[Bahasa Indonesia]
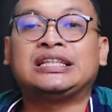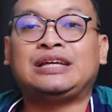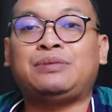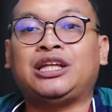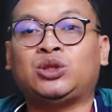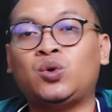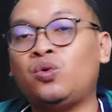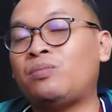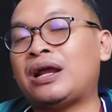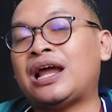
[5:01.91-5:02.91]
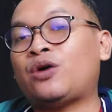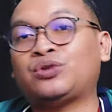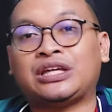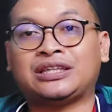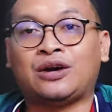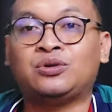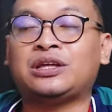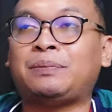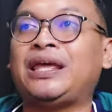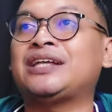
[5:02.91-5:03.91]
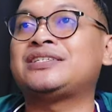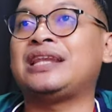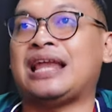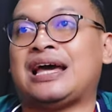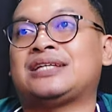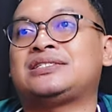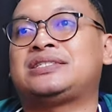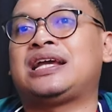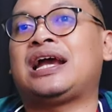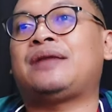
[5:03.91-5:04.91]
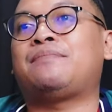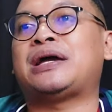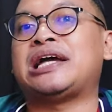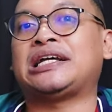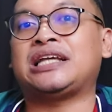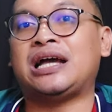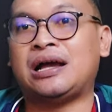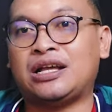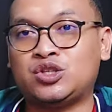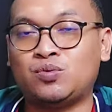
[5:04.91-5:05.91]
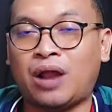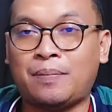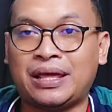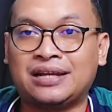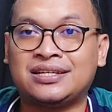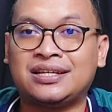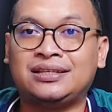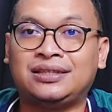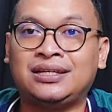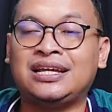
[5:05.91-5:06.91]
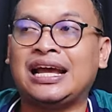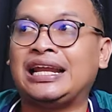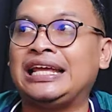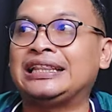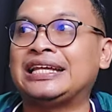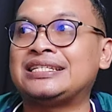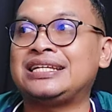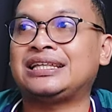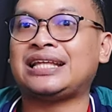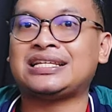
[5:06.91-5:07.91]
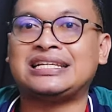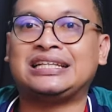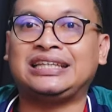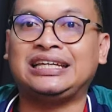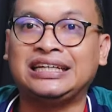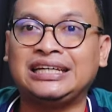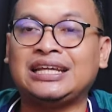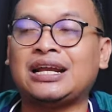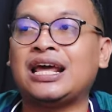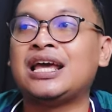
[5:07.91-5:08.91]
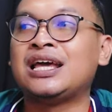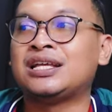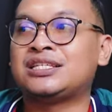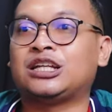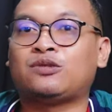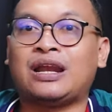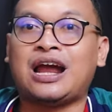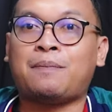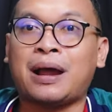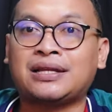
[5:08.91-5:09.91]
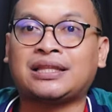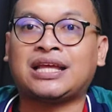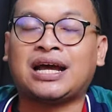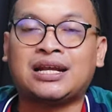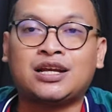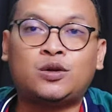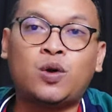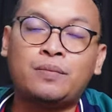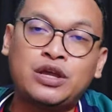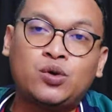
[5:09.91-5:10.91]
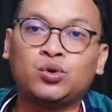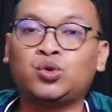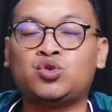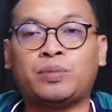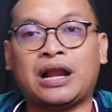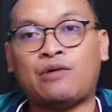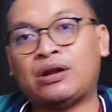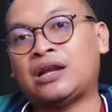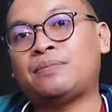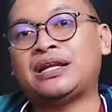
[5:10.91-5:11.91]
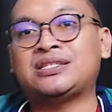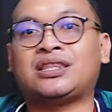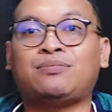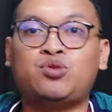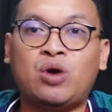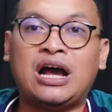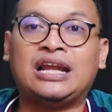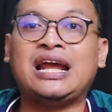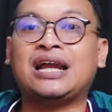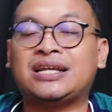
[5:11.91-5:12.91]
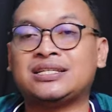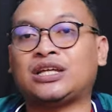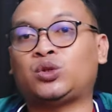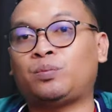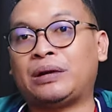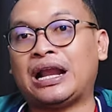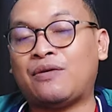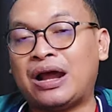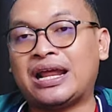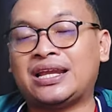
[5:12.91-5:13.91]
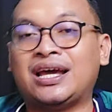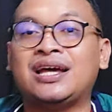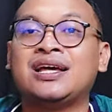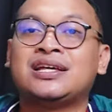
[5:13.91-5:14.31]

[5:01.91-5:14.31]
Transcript: tim itu mana aku tak tahu tapi yang jelas dengan banyaknya jumlah player JDT dengan intensitas yang tinggi dan jadwal yang padat ya karena dua minggu tujuh perlawanan berarti setiap dua hari ada satu perlawanan ya